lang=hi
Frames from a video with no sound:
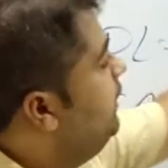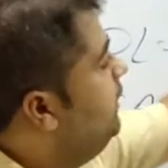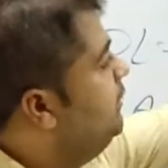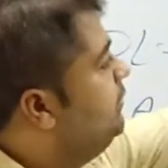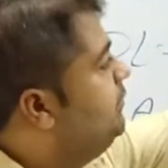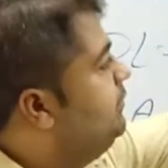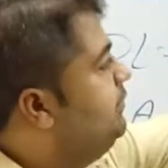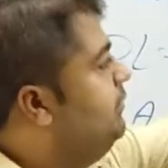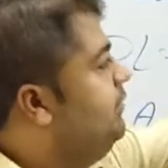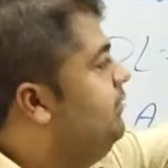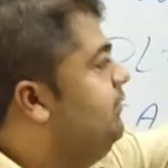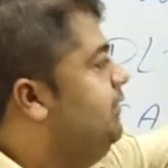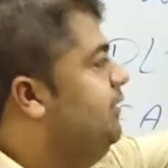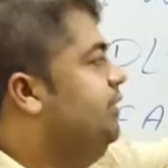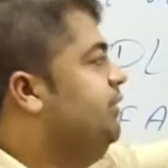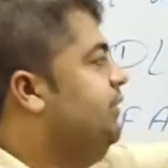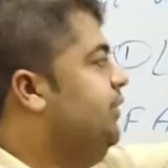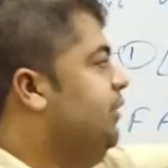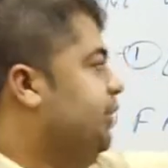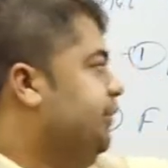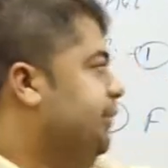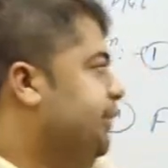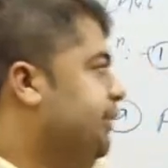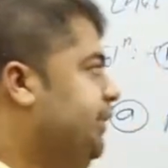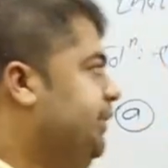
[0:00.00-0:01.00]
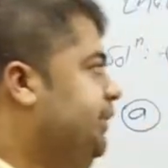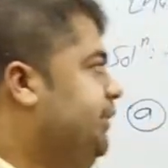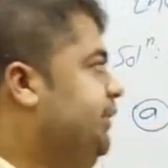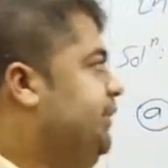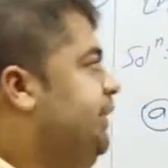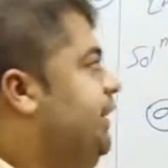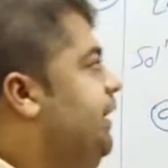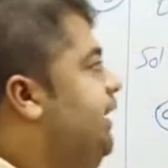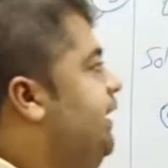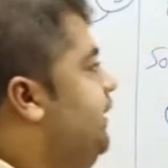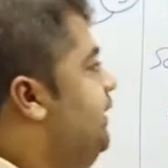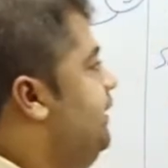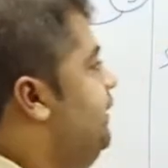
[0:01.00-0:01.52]
एंड विथ वन जीरो वन
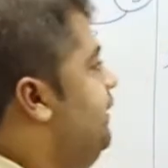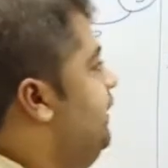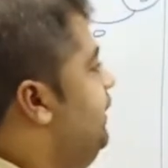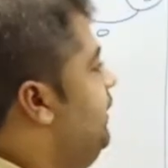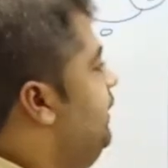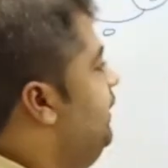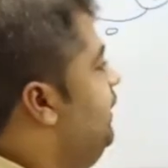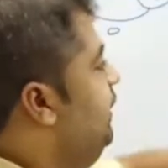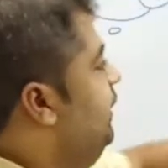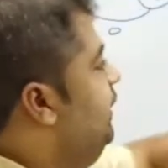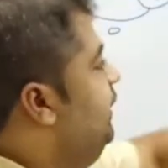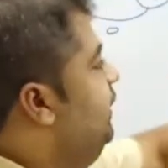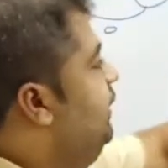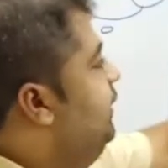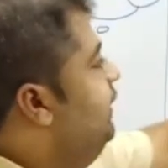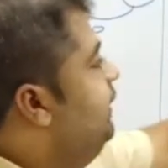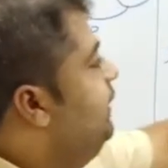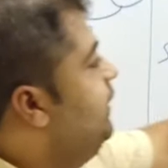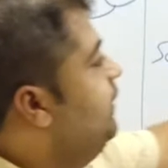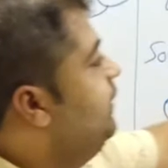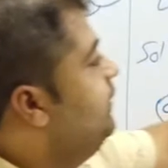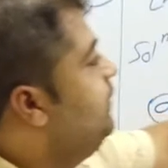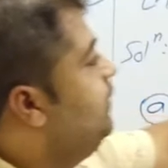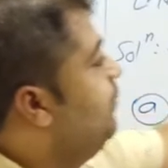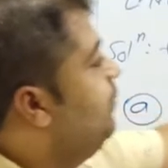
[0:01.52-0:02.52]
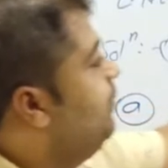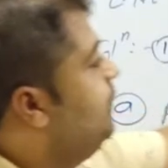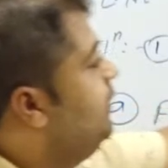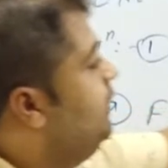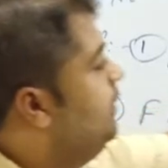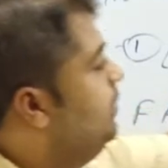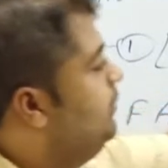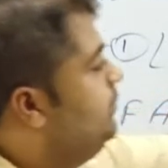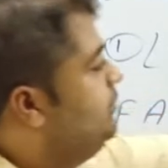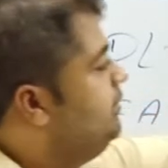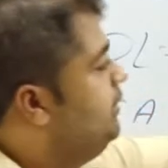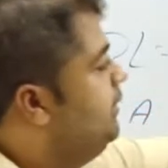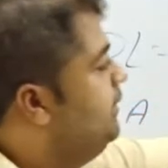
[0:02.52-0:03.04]
यानी कि देखिए ये सबकी
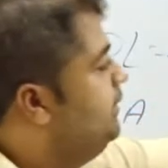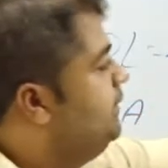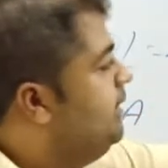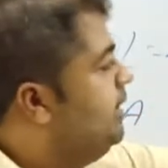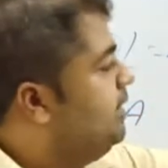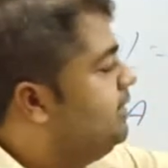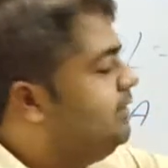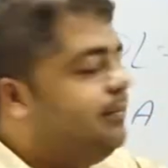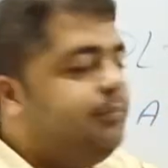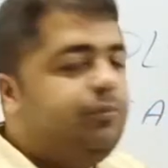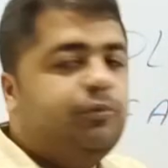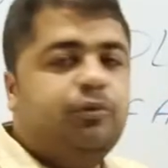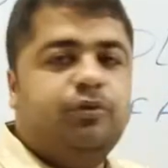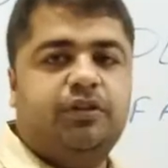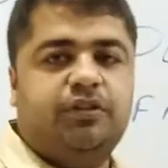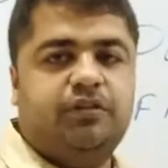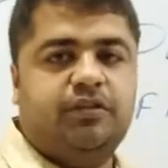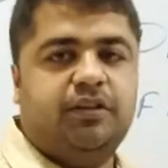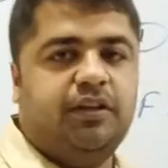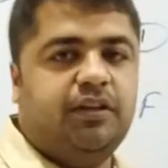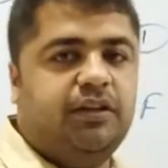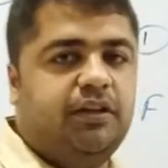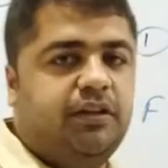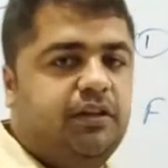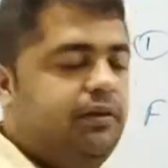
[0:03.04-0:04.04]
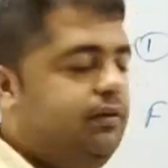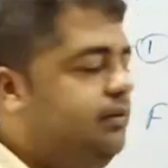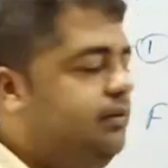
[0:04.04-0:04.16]
सब स्ट्रिंग्स एक्सेप्ट होनी चाहिए